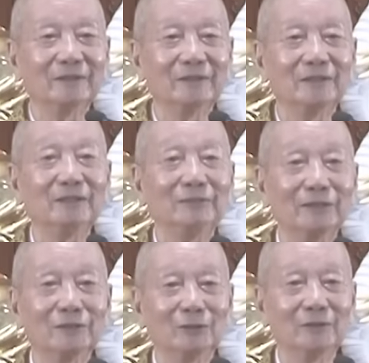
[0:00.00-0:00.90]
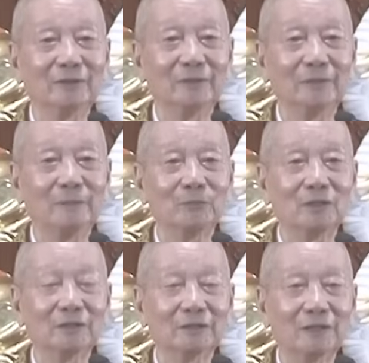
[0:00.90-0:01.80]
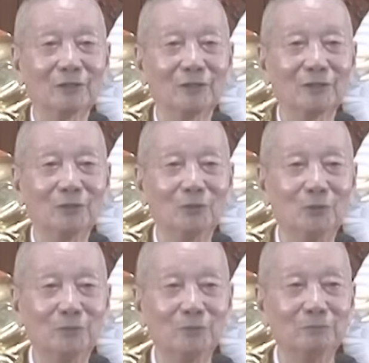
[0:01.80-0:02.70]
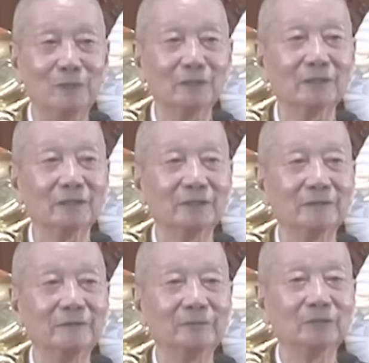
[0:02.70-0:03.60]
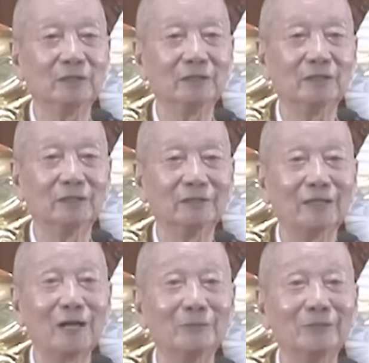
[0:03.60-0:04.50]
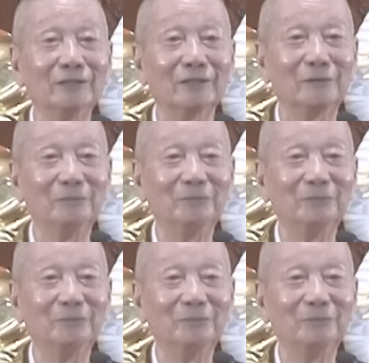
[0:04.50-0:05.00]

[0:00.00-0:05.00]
thế như vậy thôi cho nên ta gọi lùi một bước á, thì trời cao biển rộng